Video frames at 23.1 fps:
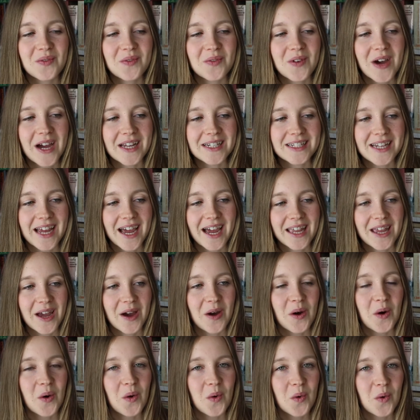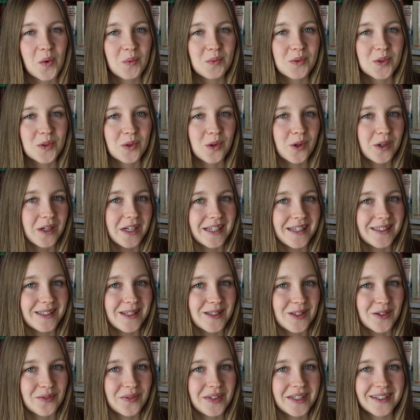war daher umso glücklicher, sie
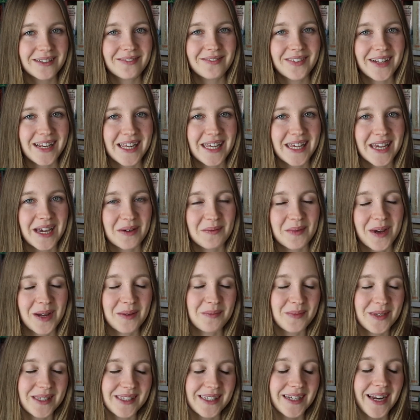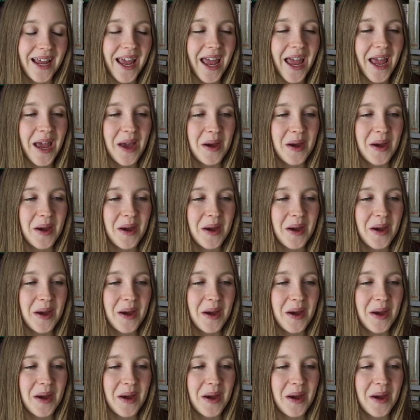zu finden, weil ich ja immer ein bisschen